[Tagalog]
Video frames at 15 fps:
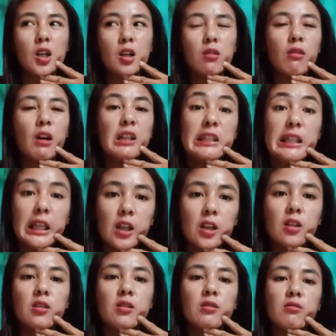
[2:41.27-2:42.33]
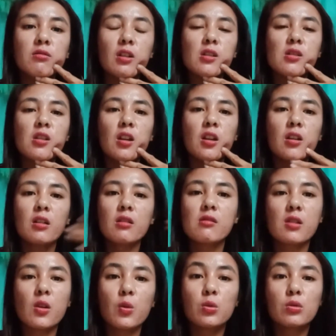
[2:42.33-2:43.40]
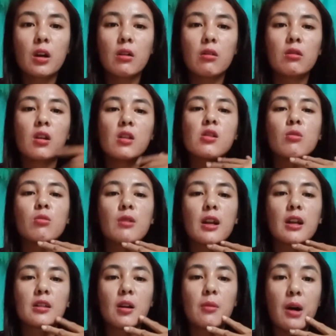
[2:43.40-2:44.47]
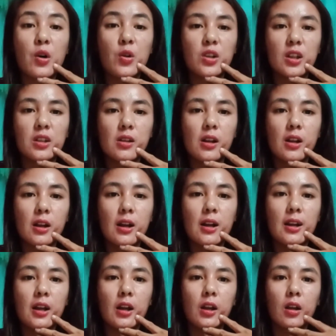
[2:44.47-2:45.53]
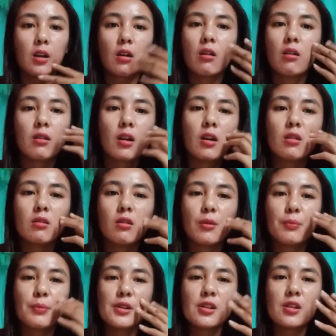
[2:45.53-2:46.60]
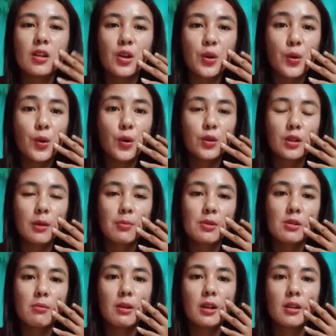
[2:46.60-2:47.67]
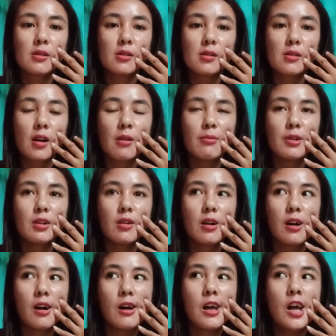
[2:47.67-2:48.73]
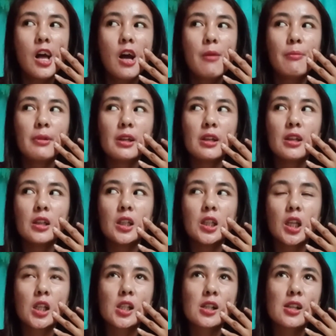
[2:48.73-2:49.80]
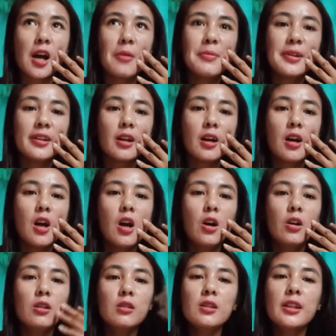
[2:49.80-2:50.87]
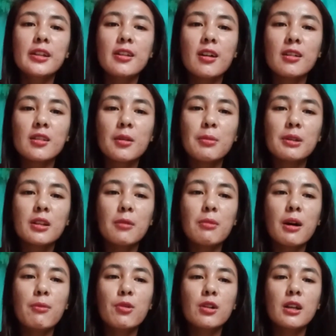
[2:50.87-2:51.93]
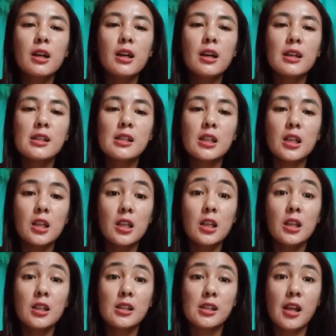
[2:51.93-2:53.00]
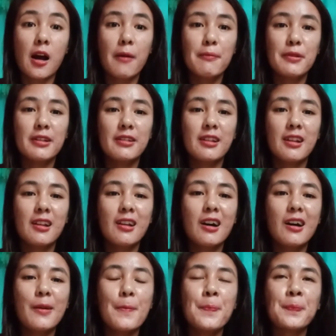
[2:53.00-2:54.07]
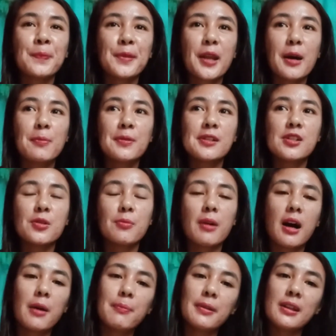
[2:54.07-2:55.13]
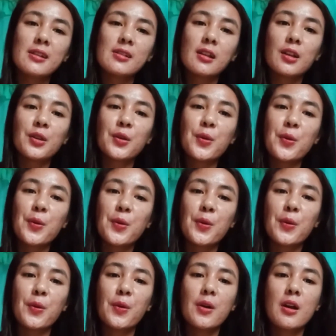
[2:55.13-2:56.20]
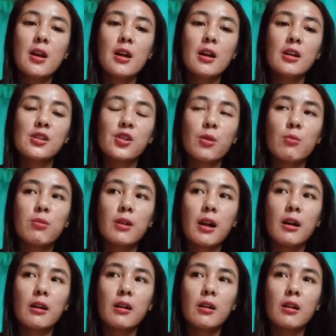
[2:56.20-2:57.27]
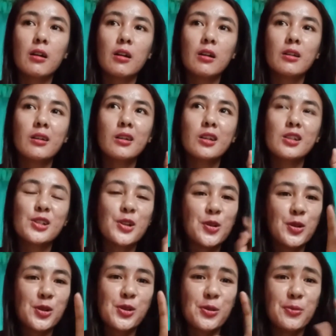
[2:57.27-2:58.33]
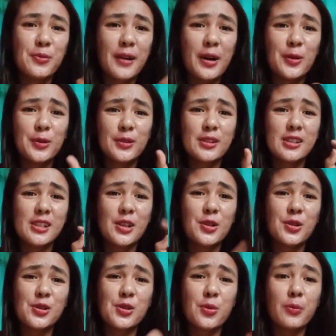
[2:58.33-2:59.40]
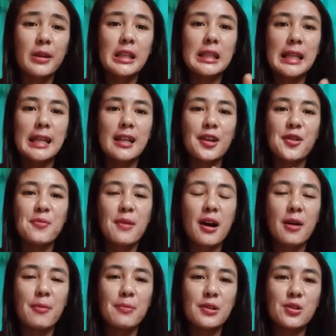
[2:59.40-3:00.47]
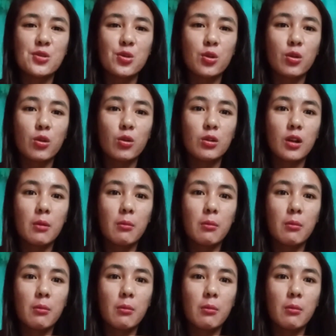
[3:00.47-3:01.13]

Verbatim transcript: one day, nag-sink in sa utak ko na sobrang taba ko na talaga. Like, ang laki ng pisngi ko. Tapos nagsasabi na may nagsasabi na, Ay, di na ang taba-taba mo na as in, sabi nila. Tapos yung mga pinsan ko, sobrang zoom out, zoom in nila yung mga picture ko na